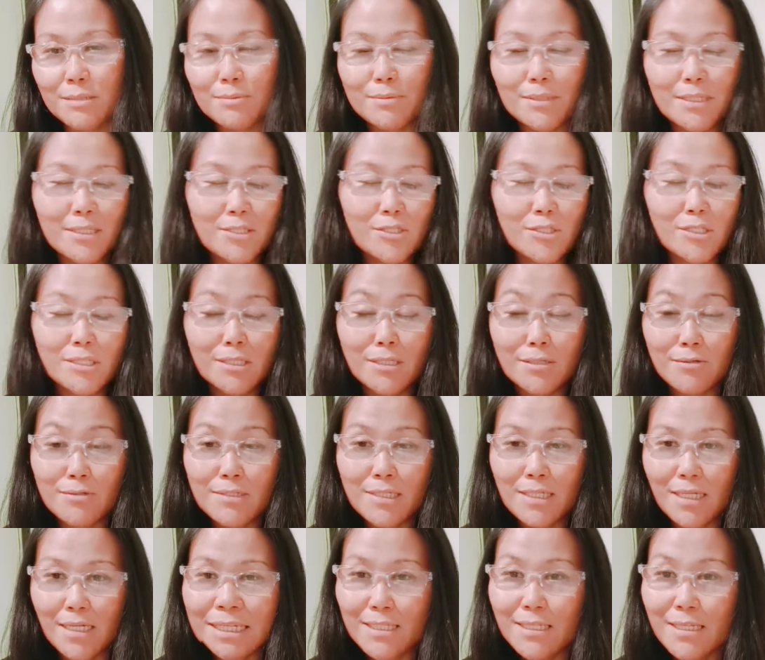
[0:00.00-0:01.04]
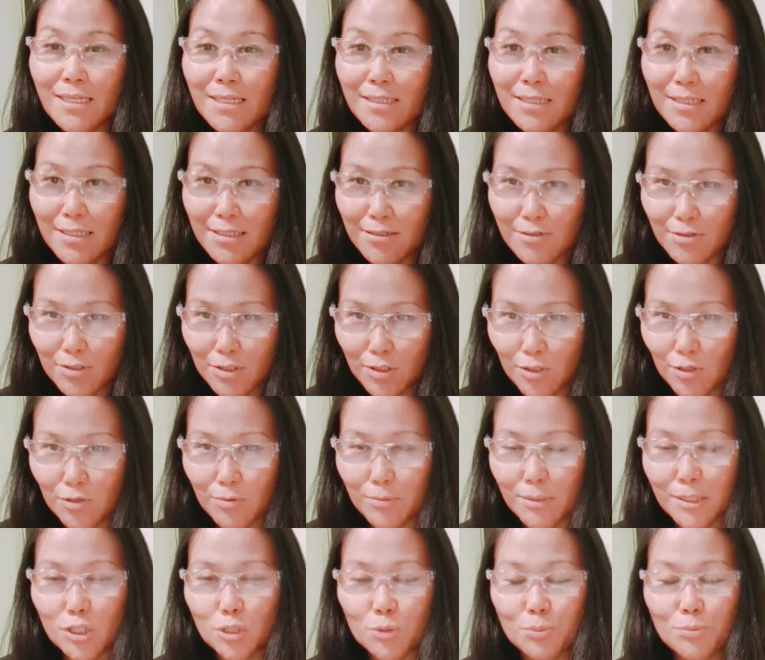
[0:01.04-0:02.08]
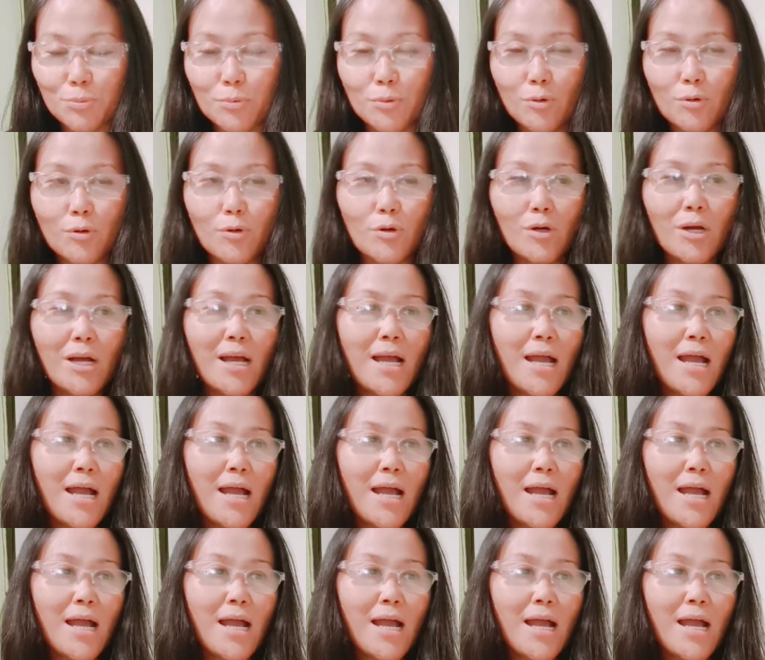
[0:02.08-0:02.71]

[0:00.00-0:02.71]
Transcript: Mali Gina Rosalina, thank you so much po.